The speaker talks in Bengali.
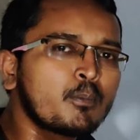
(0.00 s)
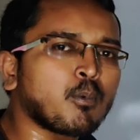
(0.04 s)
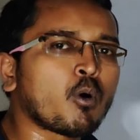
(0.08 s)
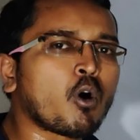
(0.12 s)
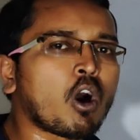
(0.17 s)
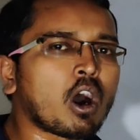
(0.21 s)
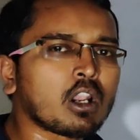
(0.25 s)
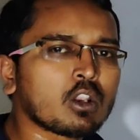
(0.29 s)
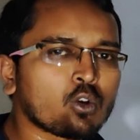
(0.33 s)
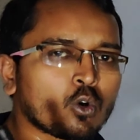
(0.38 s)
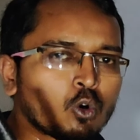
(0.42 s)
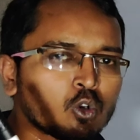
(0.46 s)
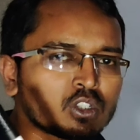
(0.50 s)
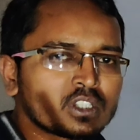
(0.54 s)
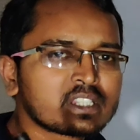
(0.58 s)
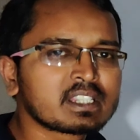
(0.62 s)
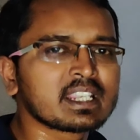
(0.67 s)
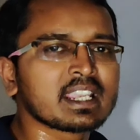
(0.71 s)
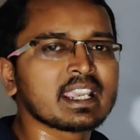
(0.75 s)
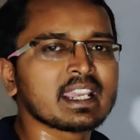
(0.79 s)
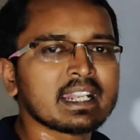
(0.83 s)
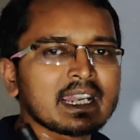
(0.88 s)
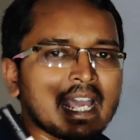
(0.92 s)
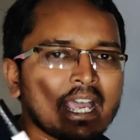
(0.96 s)
ফল
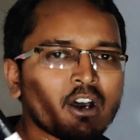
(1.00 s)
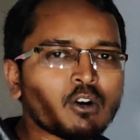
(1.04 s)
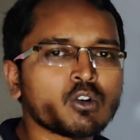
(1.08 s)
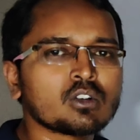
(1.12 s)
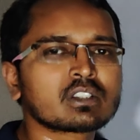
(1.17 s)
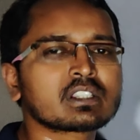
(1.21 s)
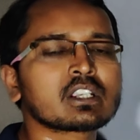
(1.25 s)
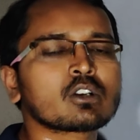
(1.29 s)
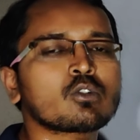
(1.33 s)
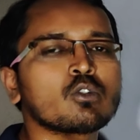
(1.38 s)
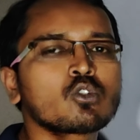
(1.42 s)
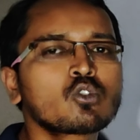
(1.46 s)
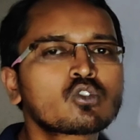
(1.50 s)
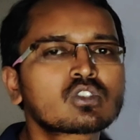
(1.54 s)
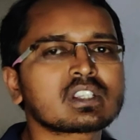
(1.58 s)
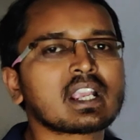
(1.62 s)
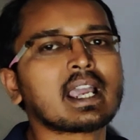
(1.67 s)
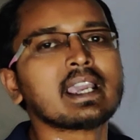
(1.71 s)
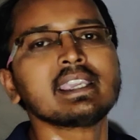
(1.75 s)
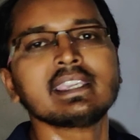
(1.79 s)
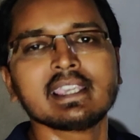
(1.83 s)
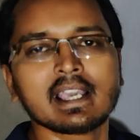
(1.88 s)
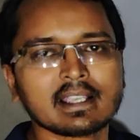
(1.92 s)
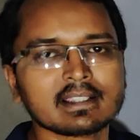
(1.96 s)
হচ্ছে না হচ্ছে কোনো
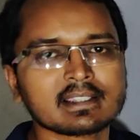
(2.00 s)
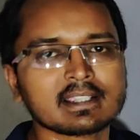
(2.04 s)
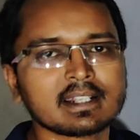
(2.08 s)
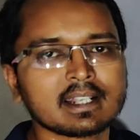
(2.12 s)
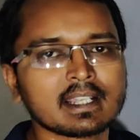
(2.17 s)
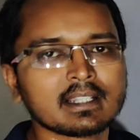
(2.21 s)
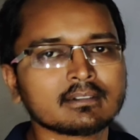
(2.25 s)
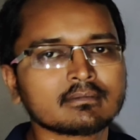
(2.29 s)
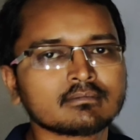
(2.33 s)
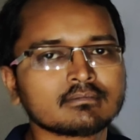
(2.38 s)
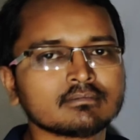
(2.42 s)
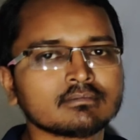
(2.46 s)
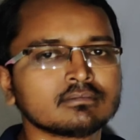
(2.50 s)
যাই আসে না